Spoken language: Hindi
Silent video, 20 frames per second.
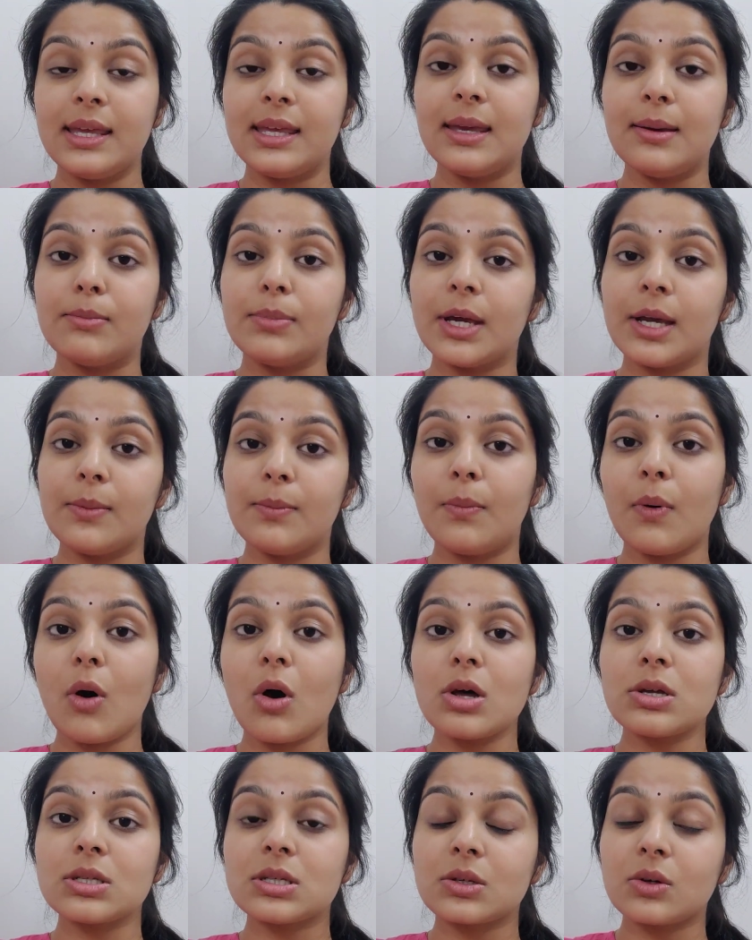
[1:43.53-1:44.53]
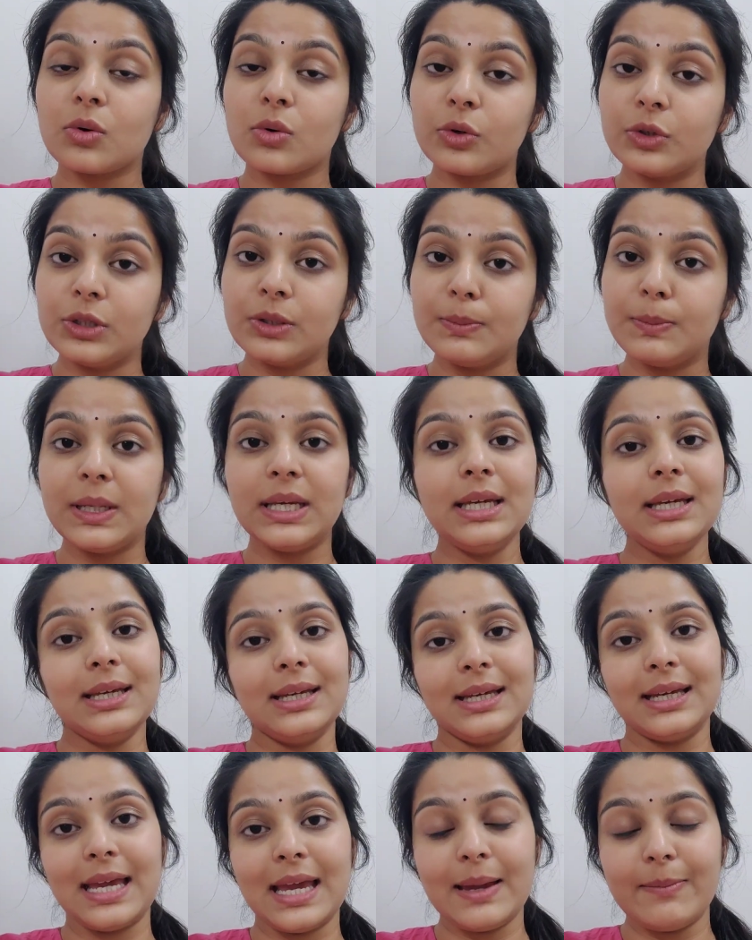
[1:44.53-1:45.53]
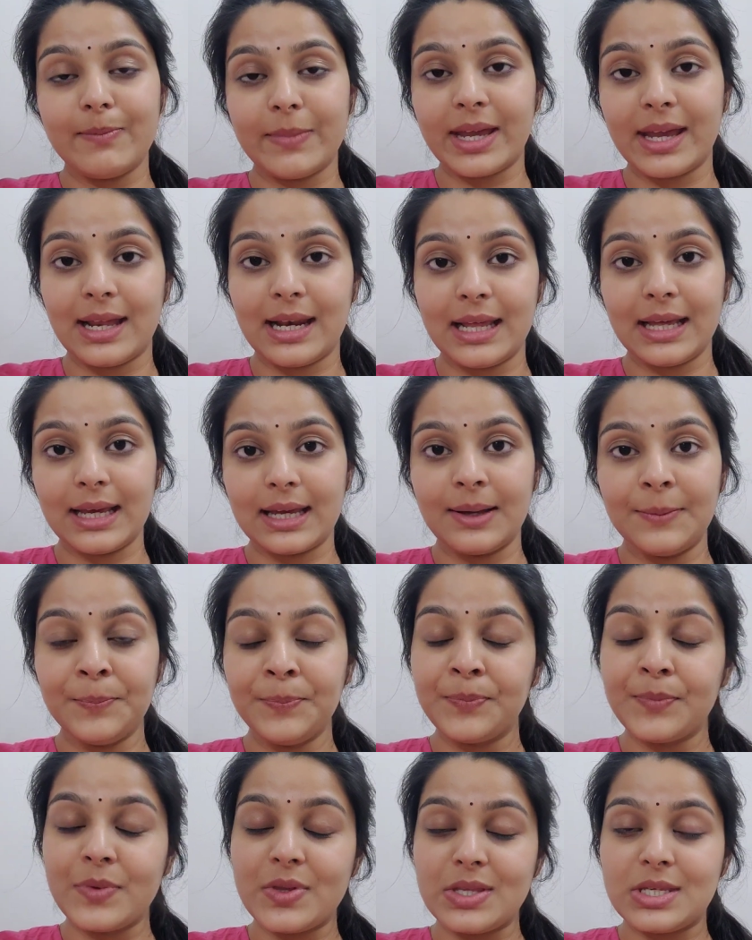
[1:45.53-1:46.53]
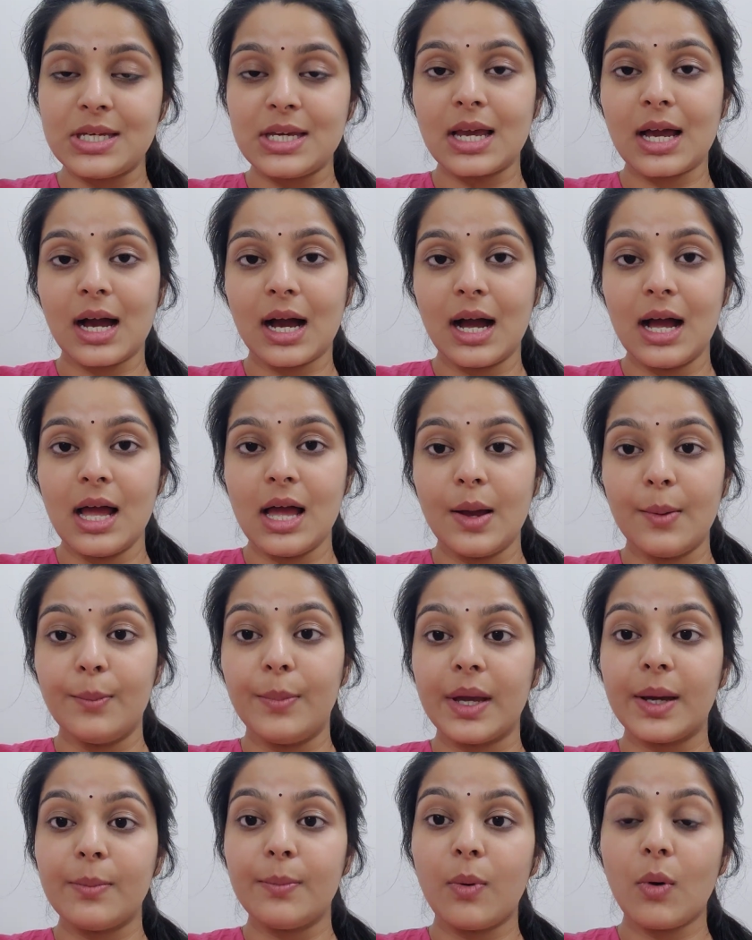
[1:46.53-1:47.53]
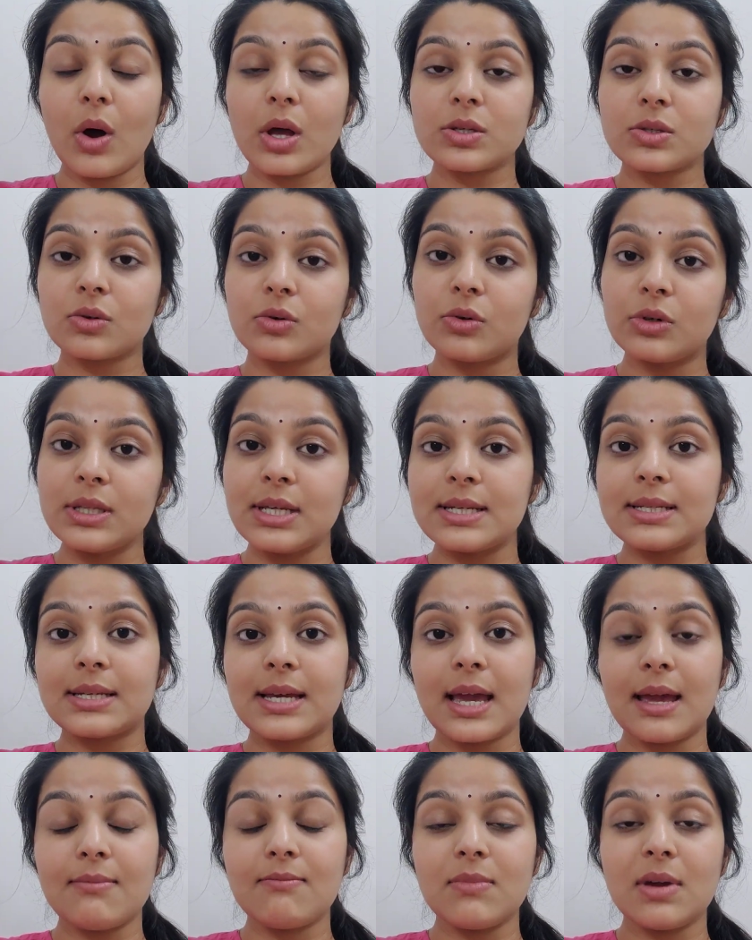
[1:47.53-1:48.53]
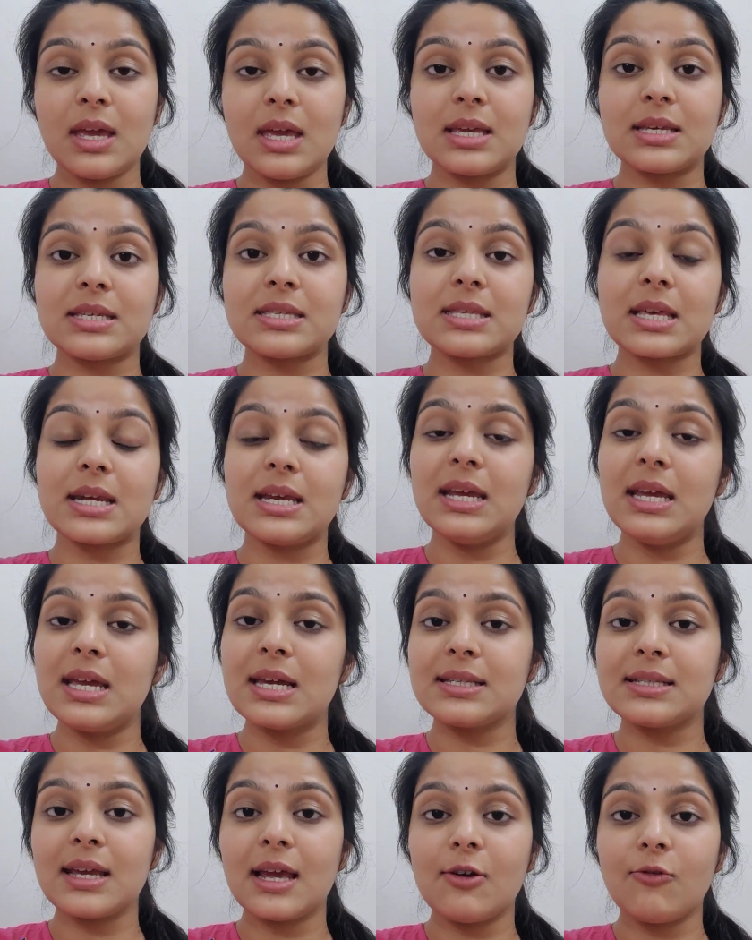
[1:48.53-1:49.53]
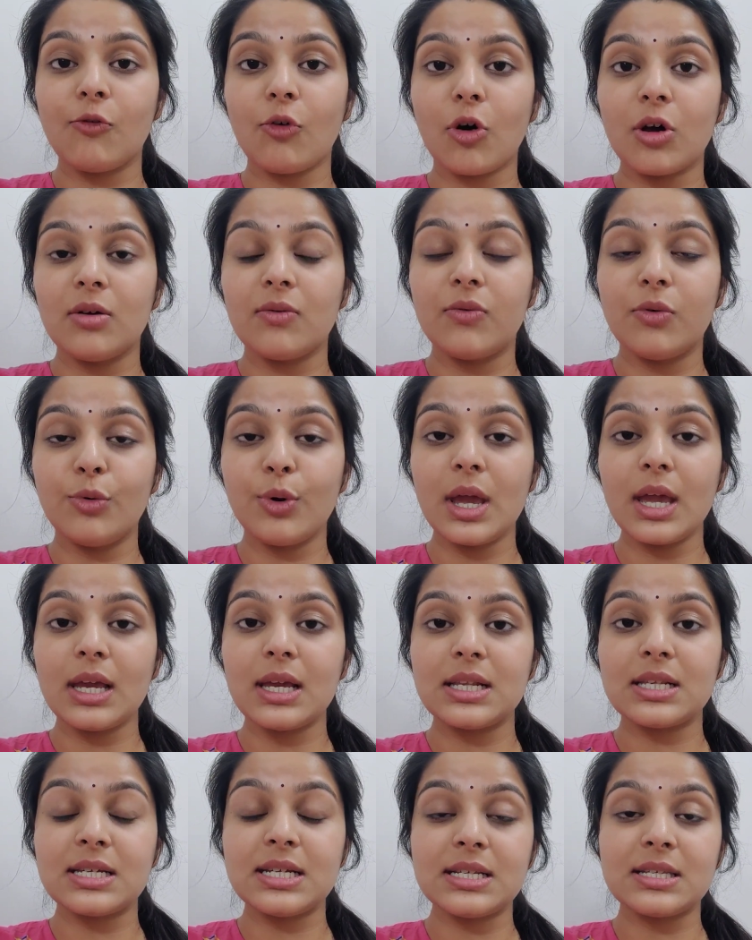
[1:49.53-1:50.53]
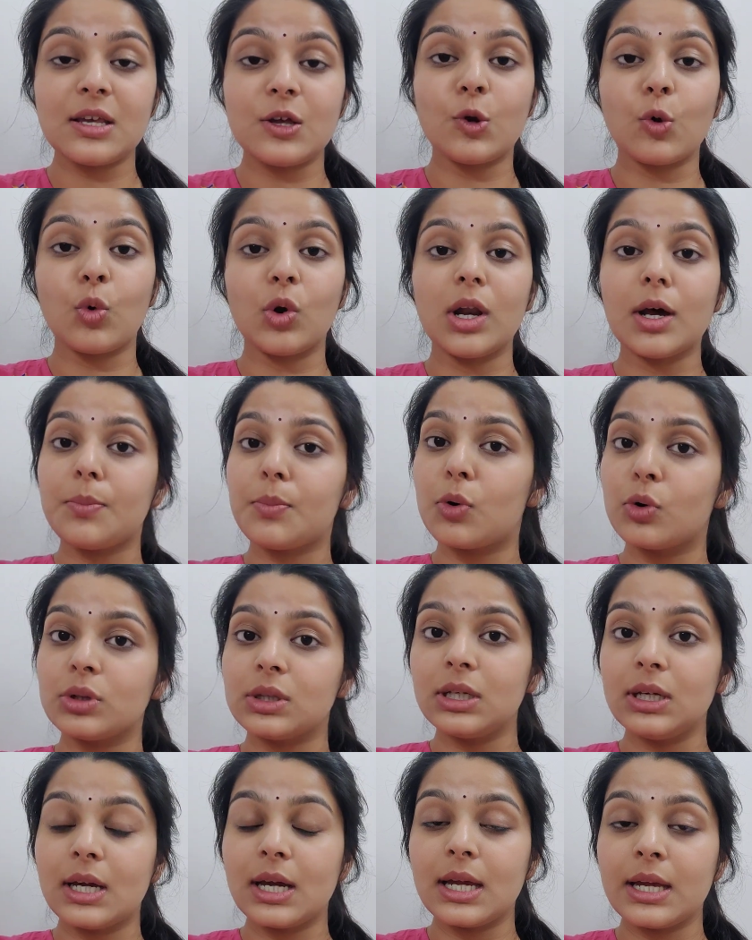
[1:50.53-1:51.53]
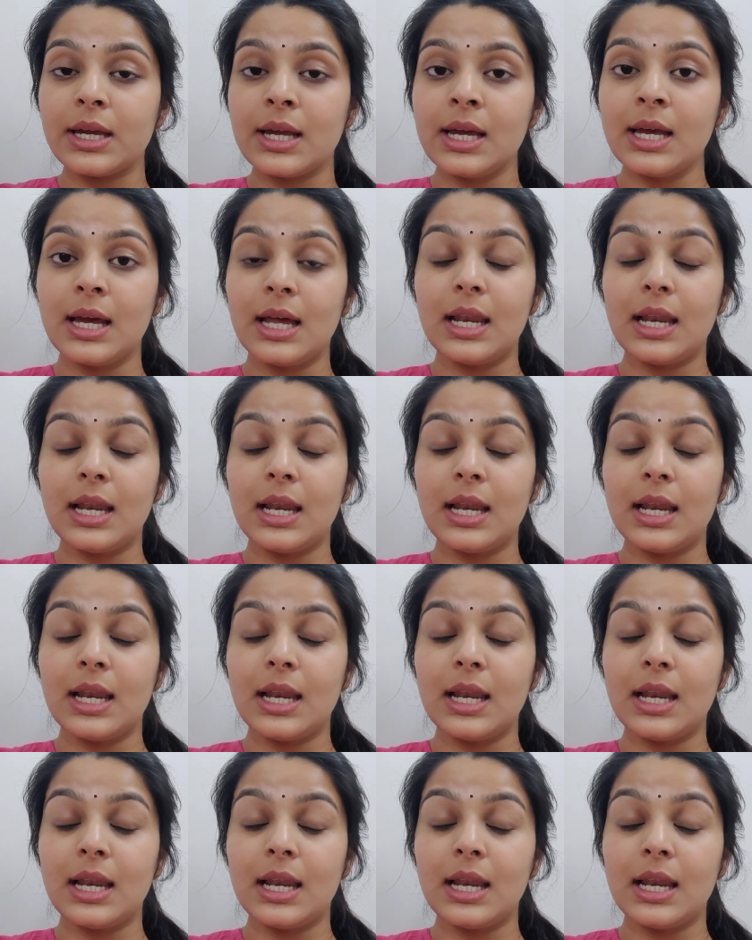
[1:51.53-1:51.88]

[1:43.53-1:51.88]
कि बिग बॉस खुद भी गेम खेलेंगे जी हाँ बिग बॉस खुद इस गेम में इस तरीके से इन्वॉल्व हुए कि चीज़ें रोल अप होती गईं